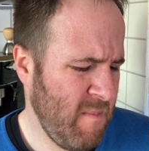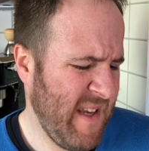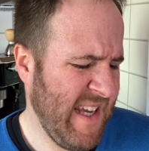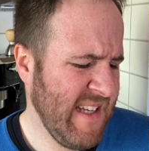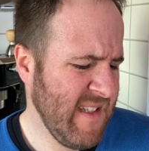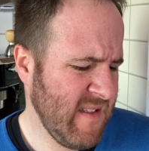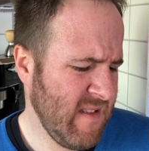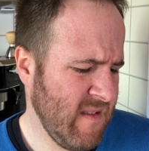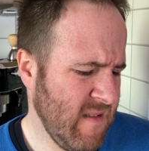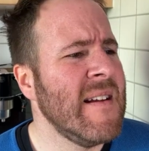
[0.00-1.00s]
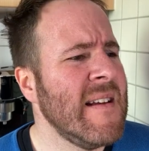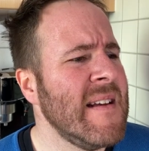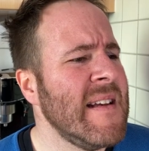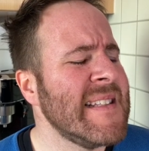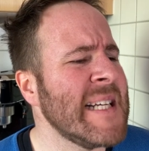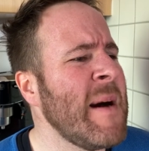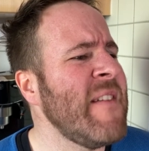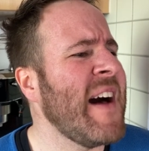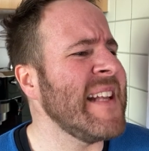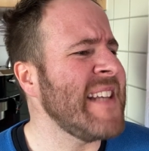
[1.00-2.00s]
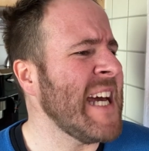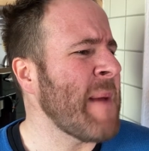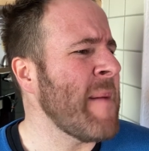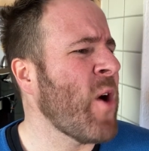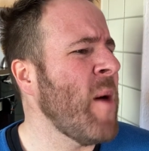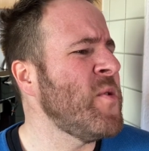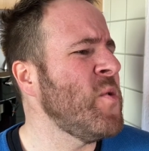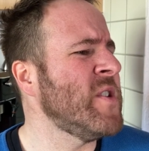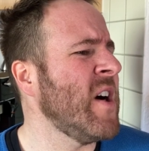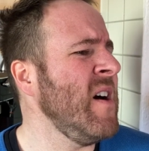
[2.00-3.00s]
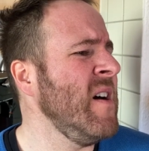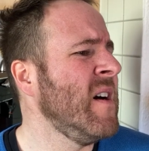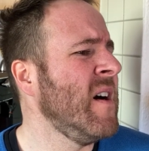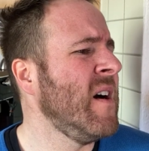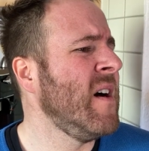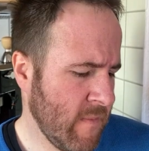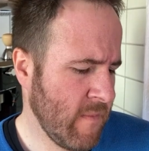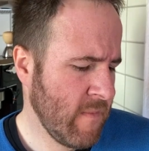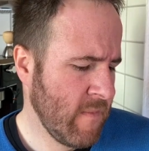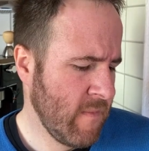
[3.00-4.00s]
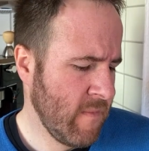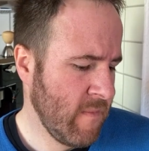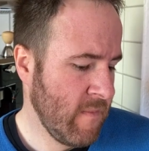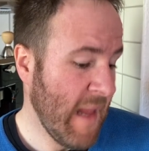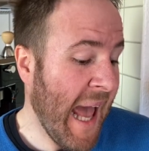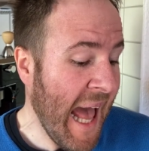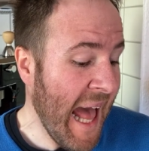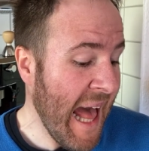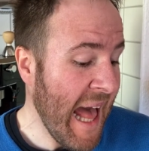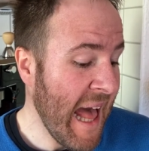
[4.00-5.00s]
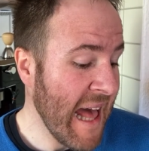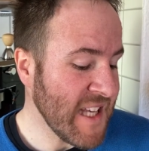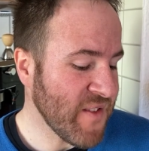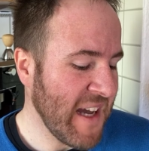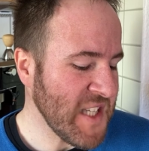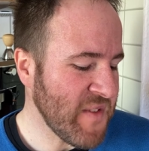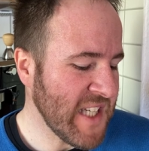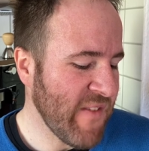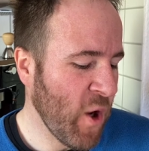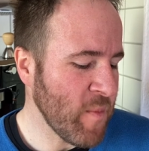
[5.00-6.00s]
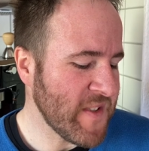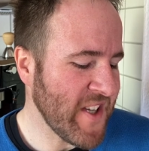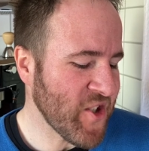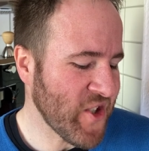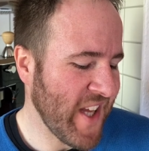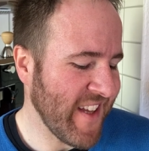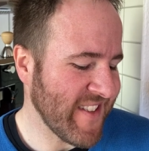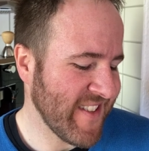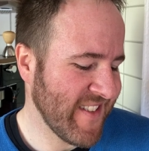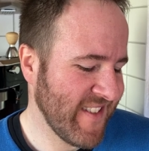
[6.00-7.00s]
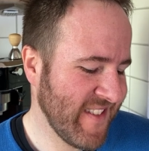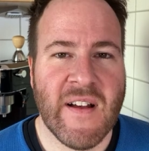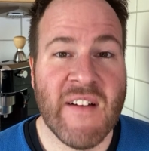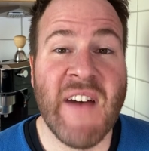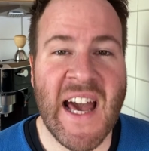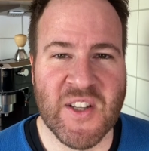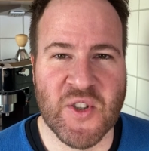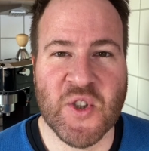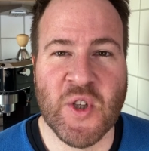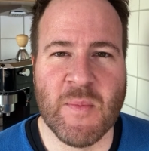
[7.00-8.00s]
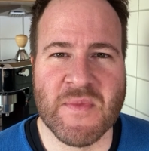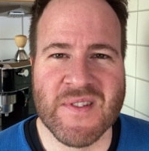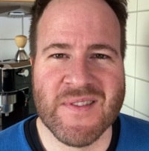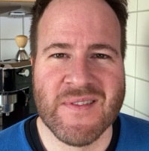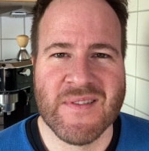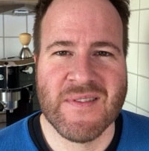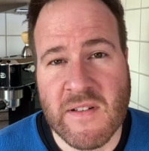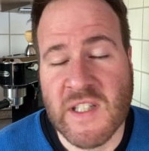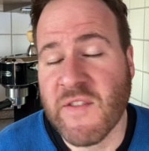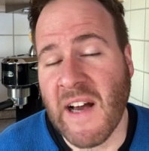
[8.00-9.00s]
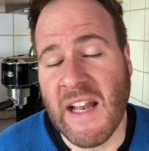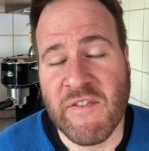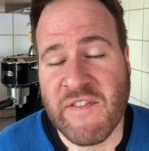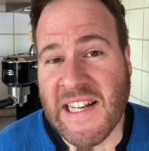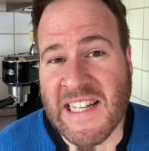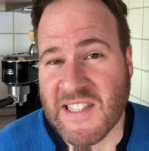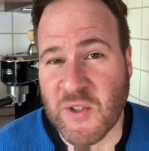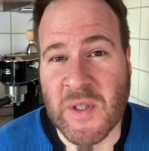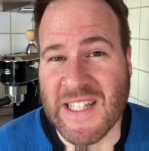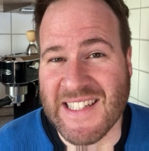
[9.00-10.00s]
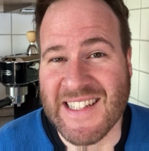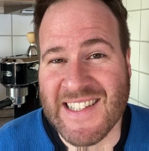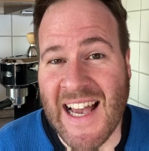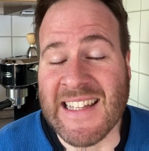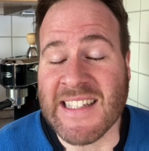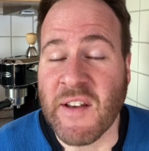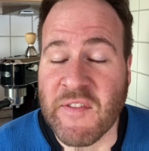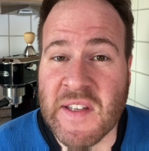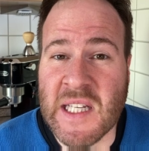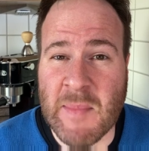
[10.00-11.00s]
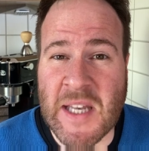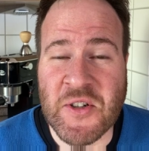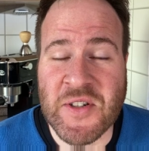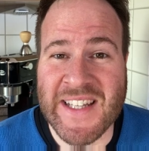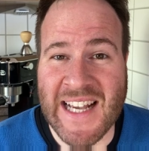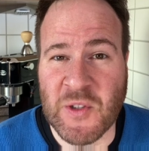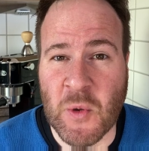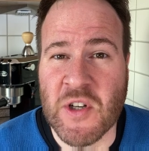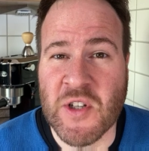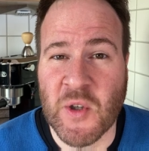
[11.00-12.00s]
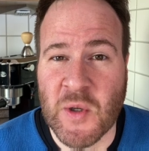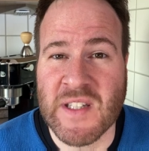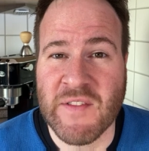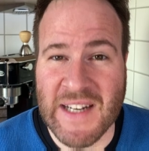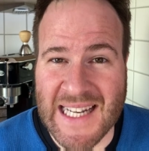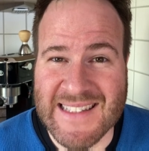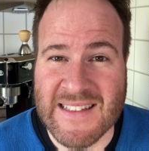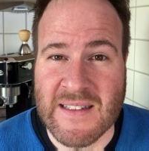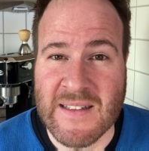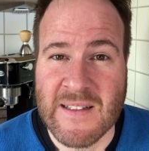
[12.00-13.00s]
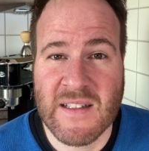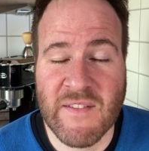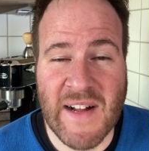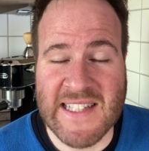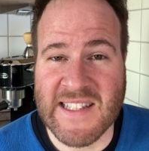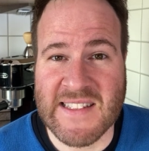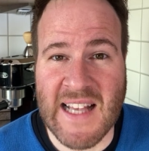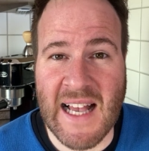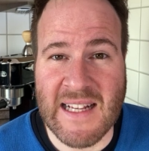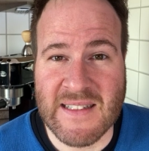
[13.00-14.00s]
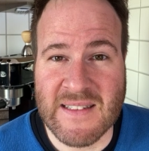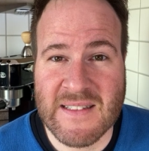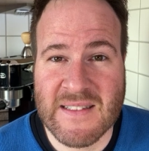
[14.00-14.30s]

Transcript: Penis? Sag mal, wart ihr an meinem Computer? Ah, ich weiß wieder, warum es hier steht. Weil es stimmt. Die Wahl fällt jetzt natürlich in eine Zeit, in der viele Menschen die katholische Kirche verlassen, weil sie sagen,